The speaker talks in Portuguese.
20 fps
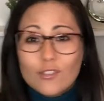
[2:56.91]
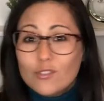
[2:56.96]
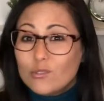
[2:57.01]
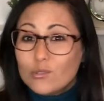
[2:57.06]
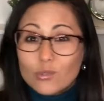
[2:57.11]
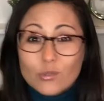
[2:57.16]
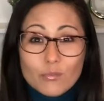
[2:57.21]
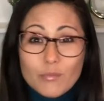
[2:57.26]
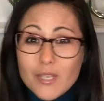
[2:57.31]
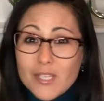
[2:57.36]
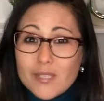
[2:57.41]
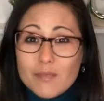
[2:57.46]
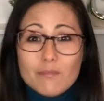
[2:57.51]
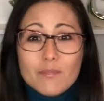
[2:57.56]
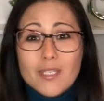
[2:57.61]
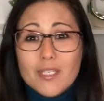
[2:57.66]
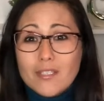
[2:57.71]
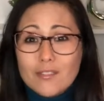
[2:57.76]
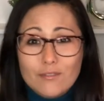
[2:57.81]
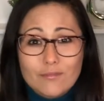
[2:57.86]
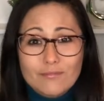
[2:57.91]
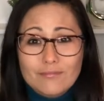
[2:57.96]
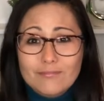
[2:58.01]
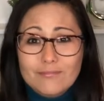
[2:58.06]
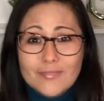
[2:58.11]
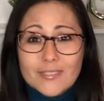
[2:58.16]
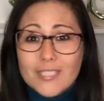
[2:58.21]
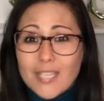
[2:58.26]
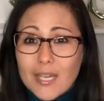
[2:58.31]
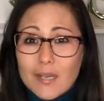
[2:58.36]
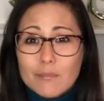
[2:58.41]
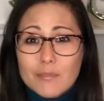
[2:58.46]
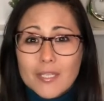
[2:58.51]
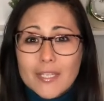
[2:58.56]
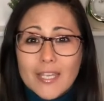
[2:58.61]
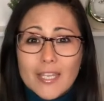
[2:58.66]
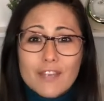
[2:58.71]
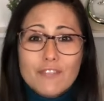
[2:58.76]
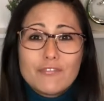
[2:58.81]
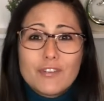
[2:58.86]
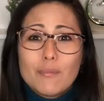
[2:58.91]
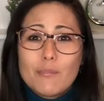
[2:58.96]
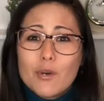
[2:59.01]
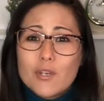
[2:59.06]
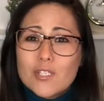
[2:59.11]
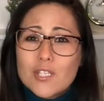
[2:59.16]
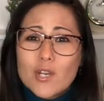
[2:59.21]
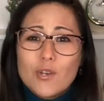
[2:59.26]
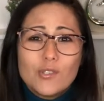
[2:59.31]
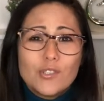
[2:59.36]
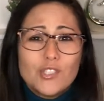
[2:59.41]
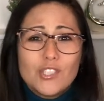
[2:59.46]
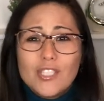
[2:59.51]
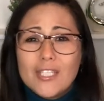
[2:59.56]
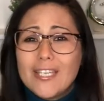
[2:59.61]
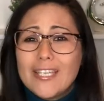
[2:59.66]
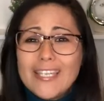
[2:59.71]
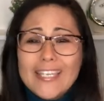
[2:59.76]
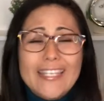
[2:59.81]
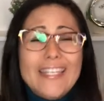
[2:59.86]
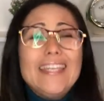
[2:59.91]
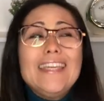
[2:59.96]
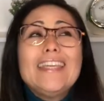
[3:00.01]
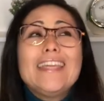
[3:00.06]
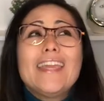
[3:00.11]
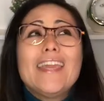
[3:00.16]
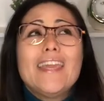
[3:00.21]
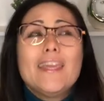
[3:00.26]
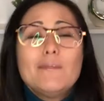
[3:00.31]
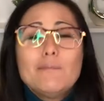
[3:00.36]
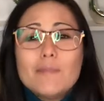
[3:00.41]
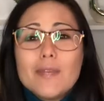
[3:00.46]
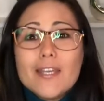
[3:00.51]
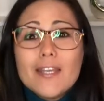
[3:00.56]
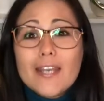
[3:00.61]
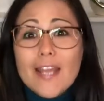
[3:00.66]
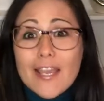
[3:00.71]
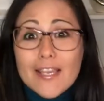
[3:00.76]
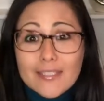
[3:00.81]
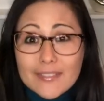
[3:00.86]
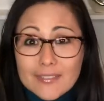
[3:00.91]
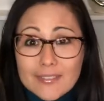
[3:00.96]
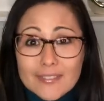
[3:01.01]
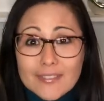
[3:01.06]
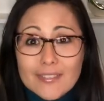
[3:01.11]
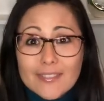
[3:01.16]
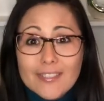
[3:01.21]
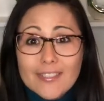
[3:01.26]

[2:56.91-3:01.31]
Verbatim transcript: Tudo mesminho, sabe? Aquela famosa rotina que ninguém merece,